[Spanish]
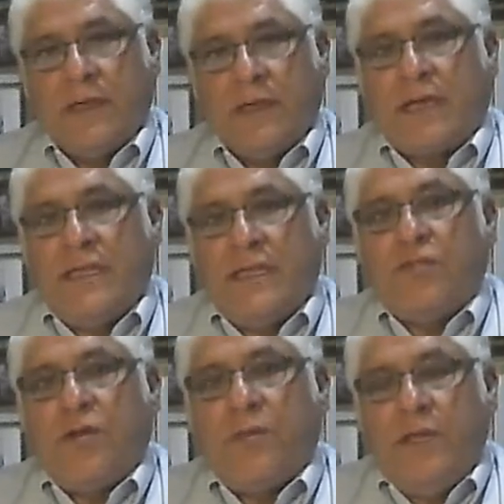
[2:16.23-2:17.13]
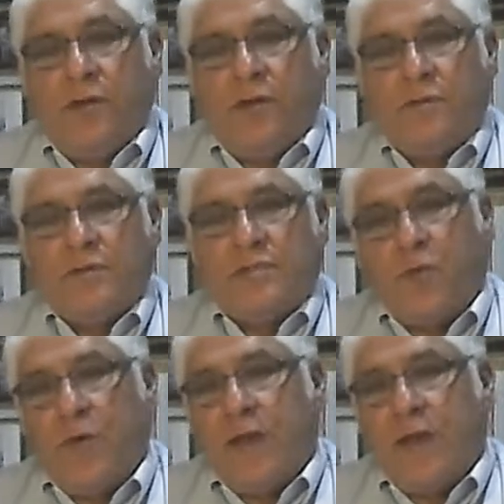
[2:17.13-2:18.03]
que Cristo vino,
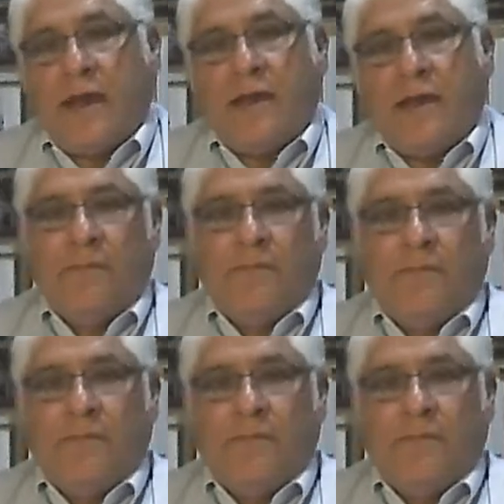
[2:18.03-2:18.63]
según la carne,